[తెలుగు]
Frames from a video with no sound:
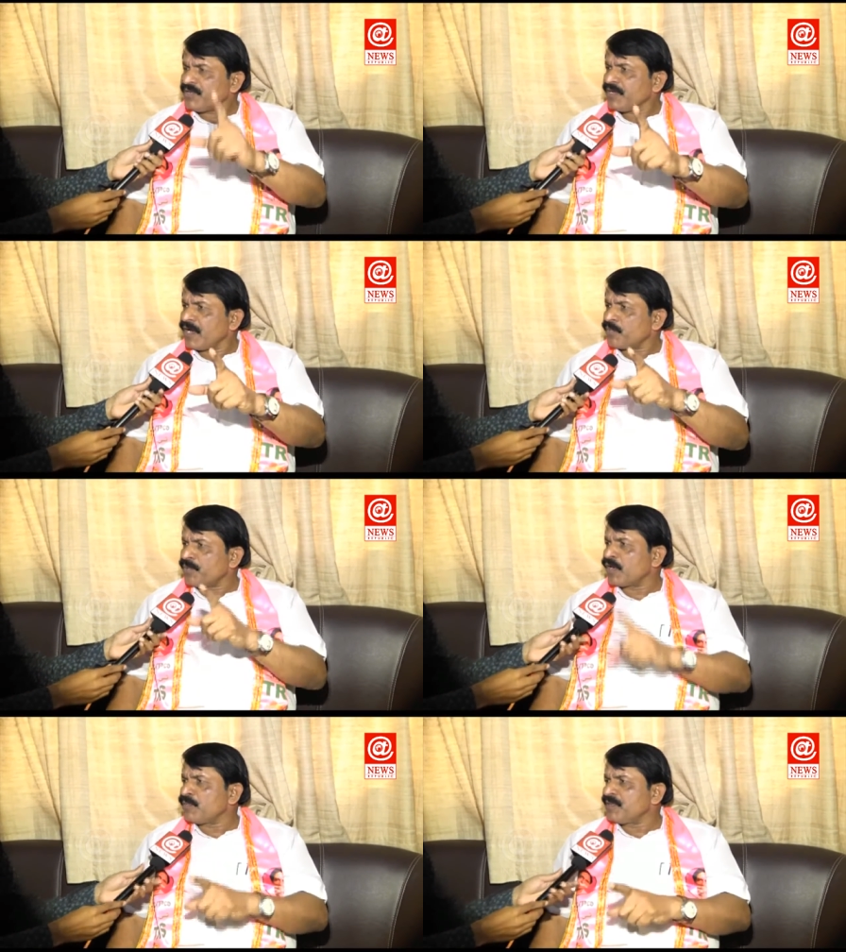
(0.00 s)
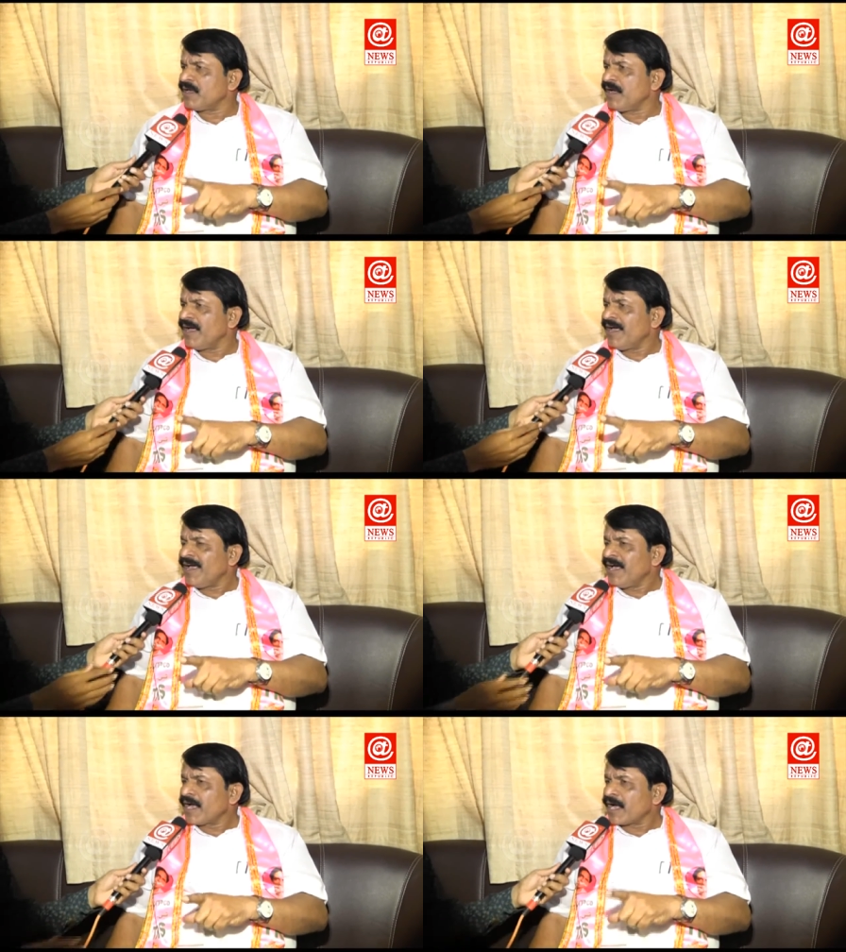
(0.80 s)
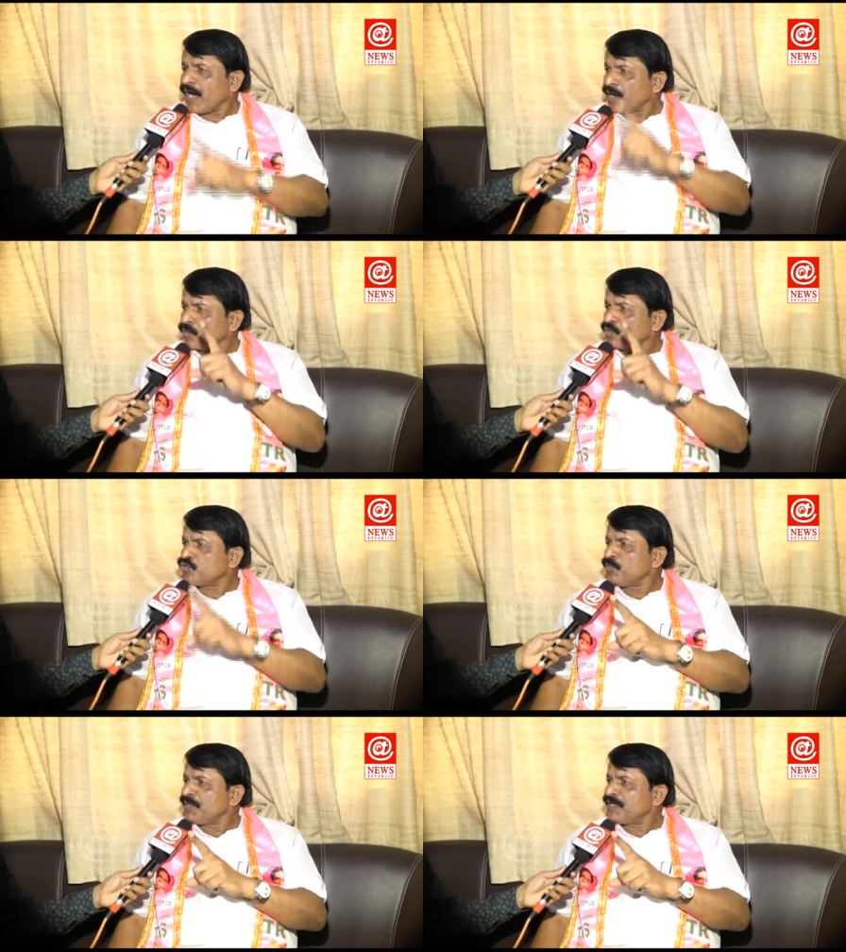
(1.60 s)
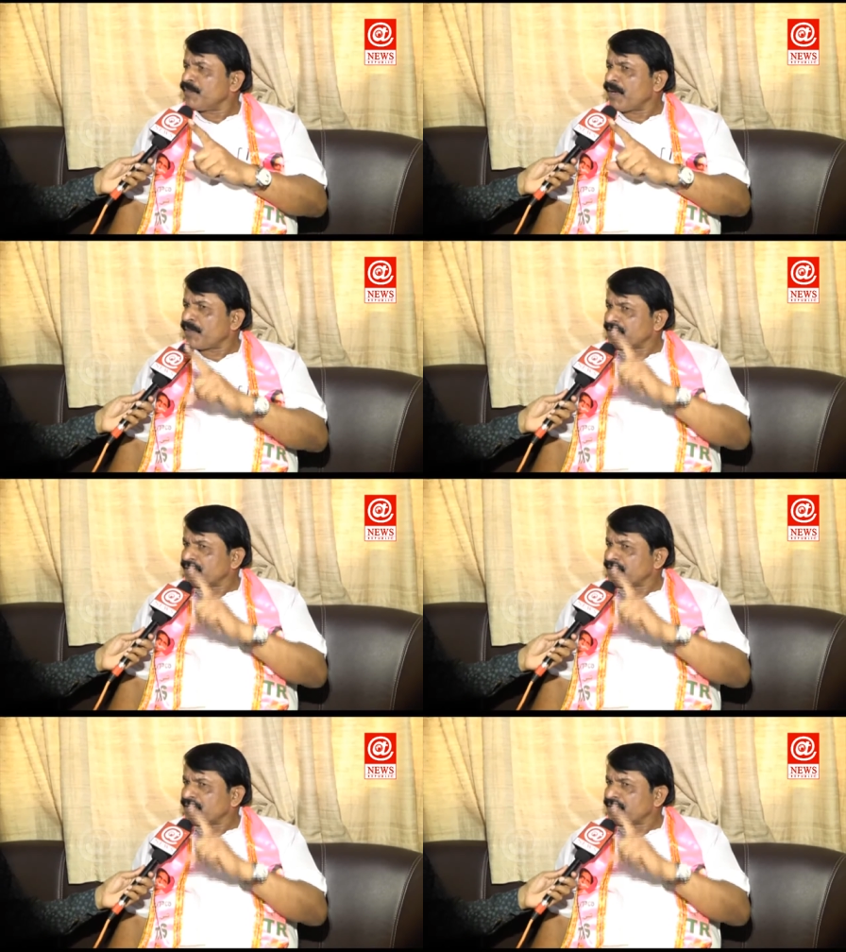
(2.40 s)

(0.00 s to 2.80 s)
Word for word: కేసీఆర్ పేరు మీద కారు గుర్తు మీదనే మా